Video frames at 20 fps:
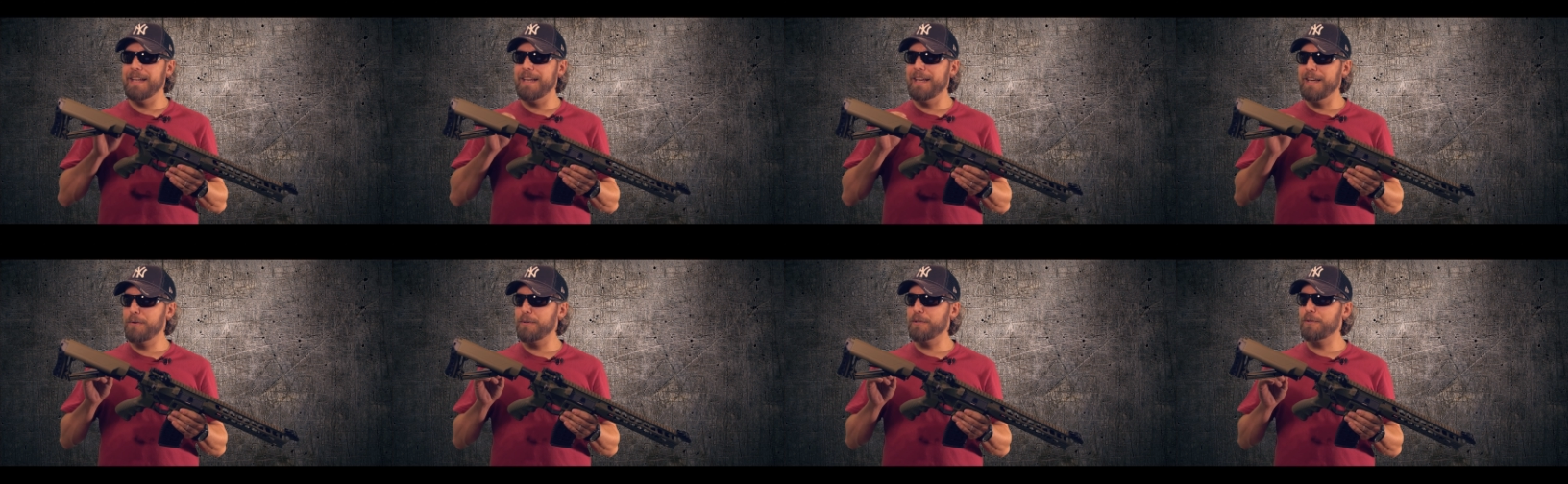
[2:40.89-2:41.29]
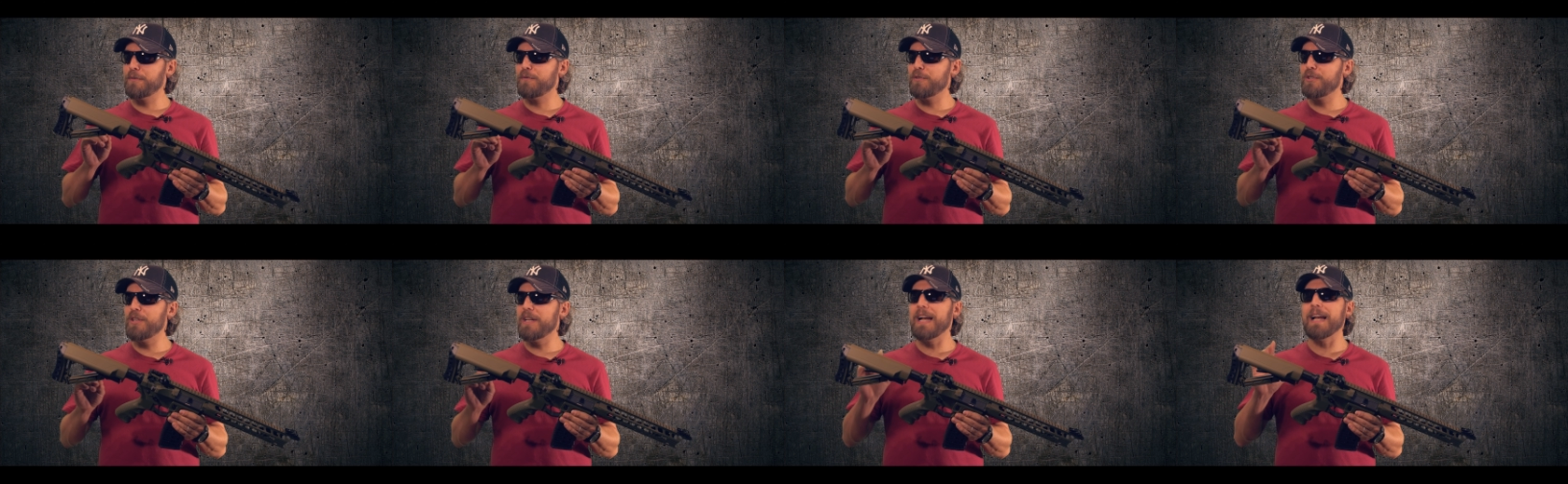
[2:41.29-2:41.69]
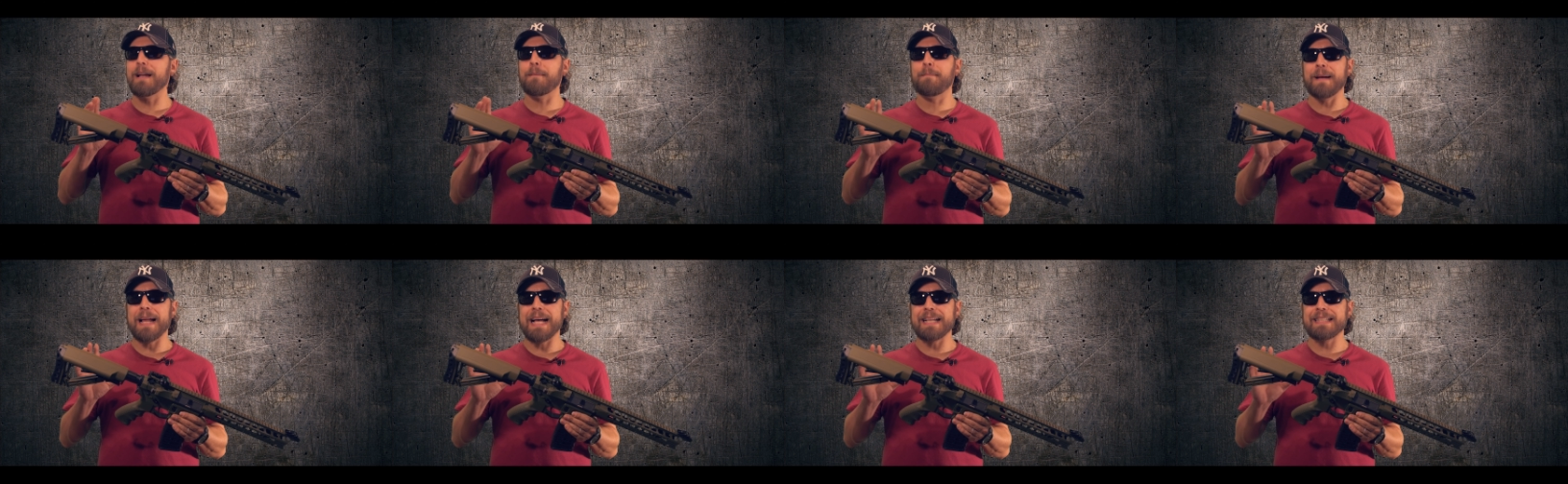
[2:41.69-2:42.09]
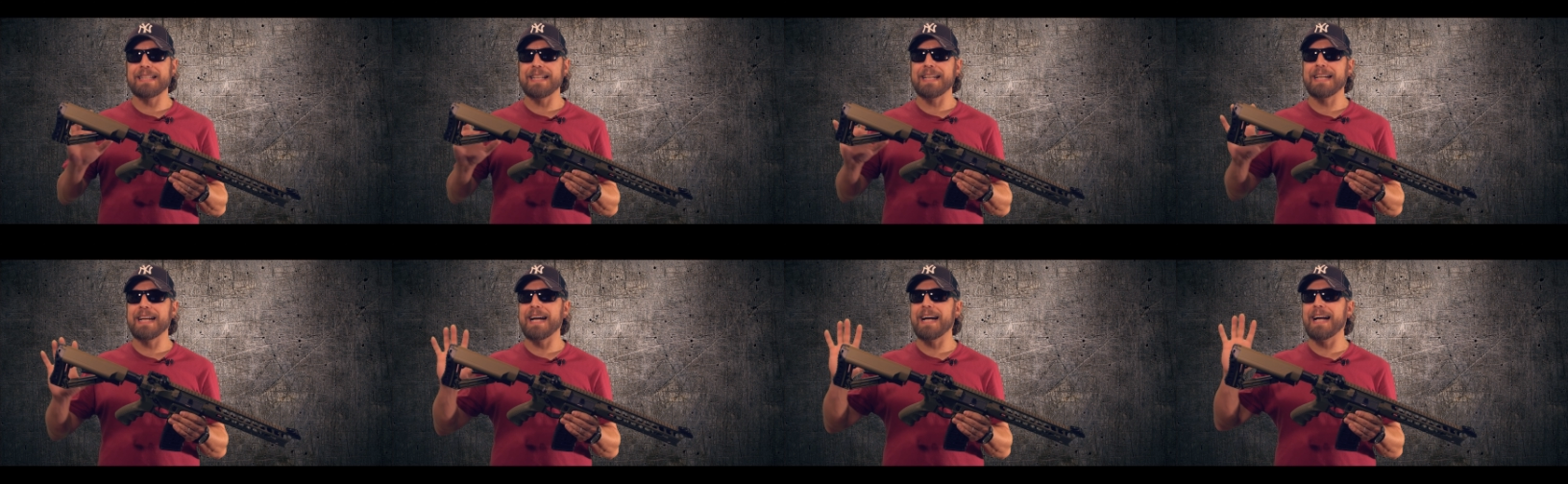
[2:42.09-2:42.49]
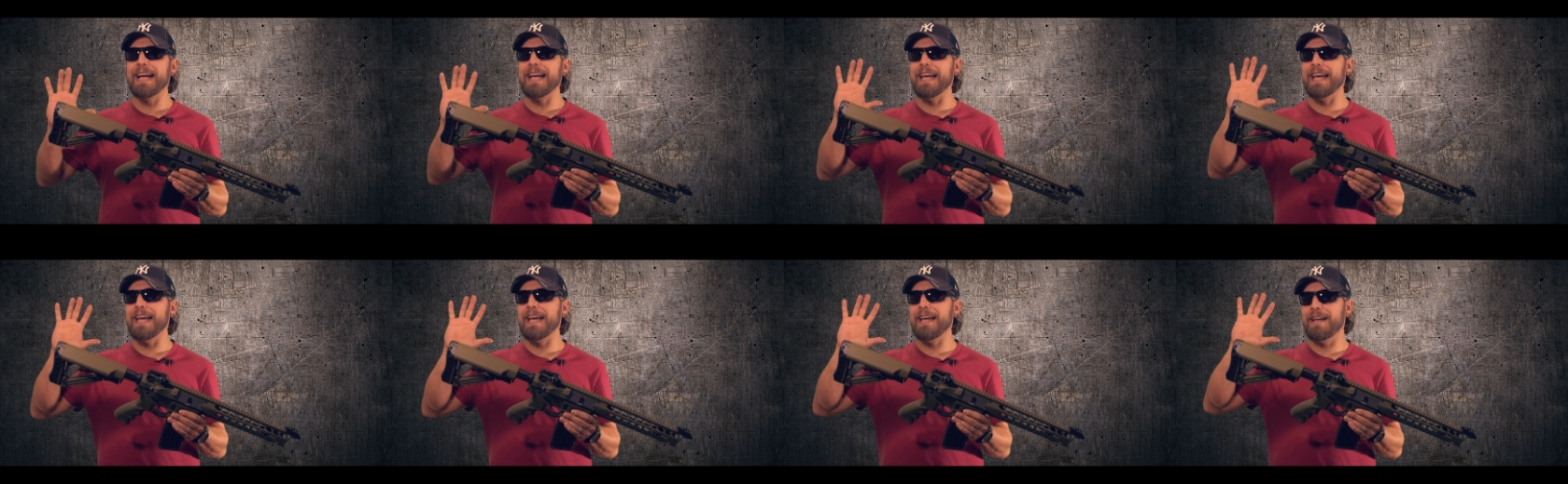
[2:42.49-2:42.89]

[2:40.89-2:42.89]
In questo fucile la plastica è